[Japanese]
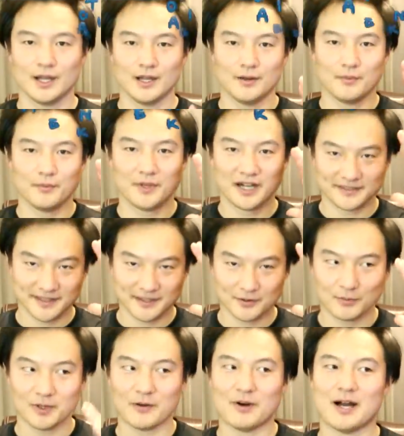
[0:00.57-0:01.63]
皆さん
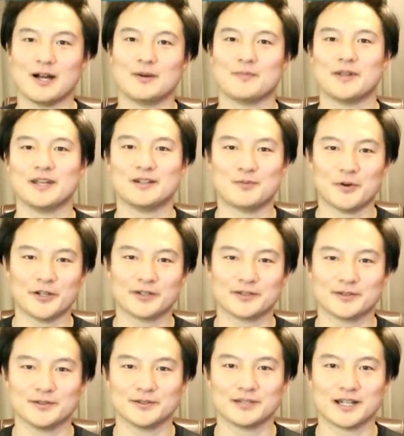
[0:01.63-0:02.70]
こんばんはピークポイント
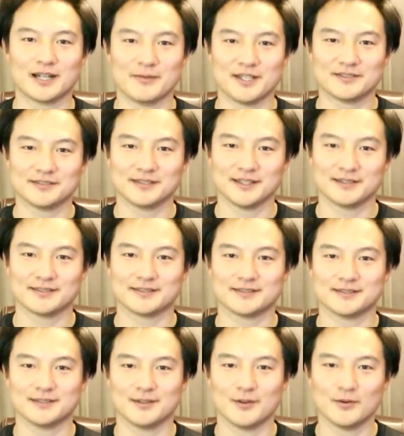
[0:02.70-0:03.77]
の高光で
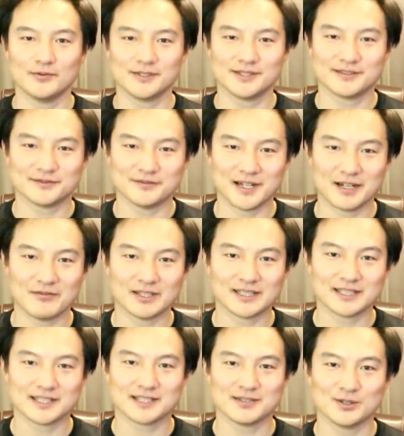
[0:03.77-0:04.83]
す本日は
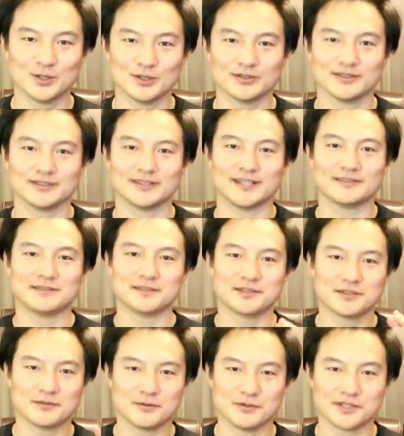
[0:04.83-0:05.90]
私の雪
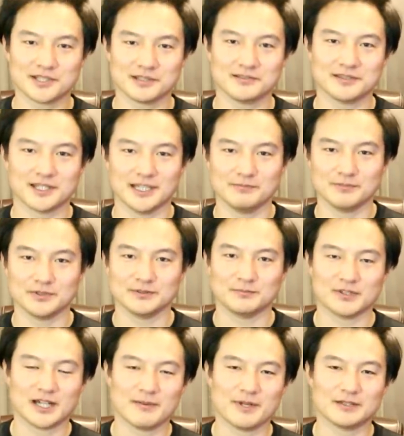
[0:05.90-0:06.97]
上
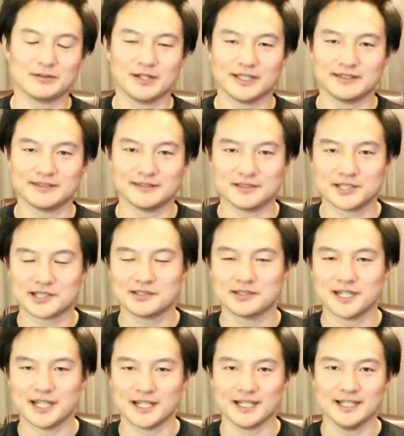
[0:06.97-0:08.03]
コーチングキャンププライベートレッスン中
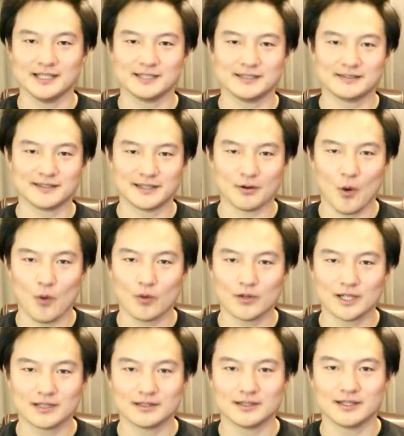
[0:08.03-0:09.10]
に実際に
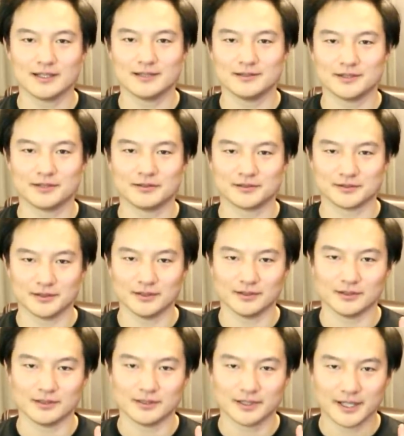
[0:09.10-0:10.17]
行っている一つ
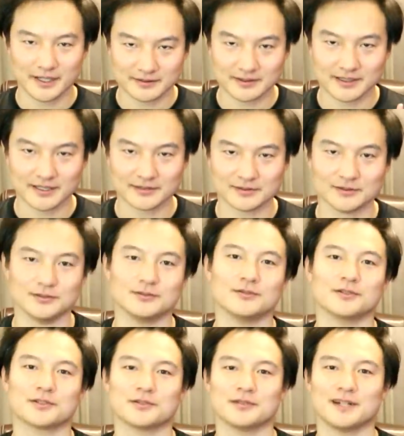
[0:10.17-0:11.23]
のエクササイズを
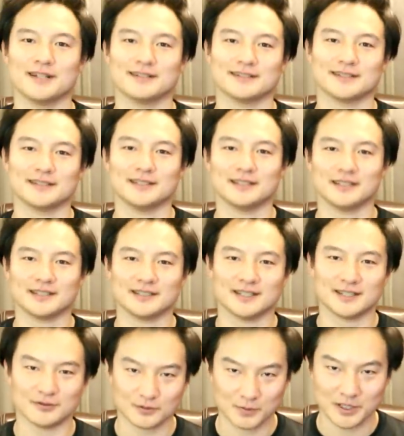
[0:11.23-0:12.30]
ご紹介させていただけ
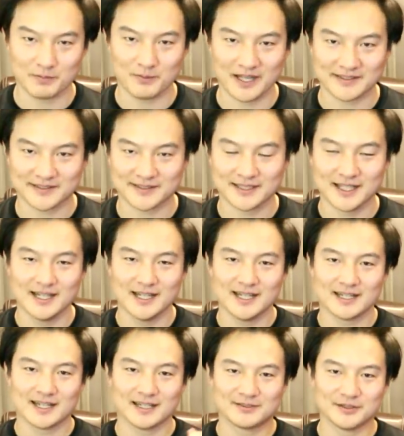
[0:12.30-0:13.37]
たらと思います
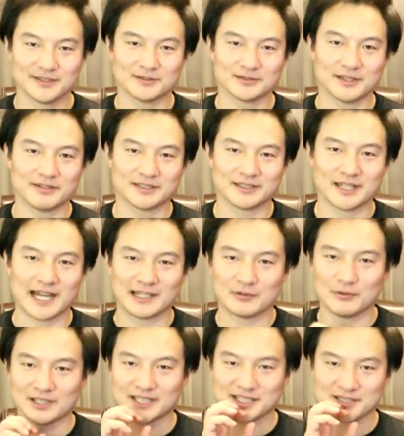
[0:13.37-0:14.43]
仮想映像と合わせてあ
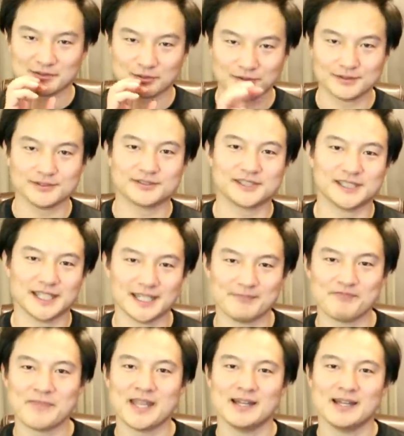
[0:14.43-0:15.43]
の私のトーク付きで、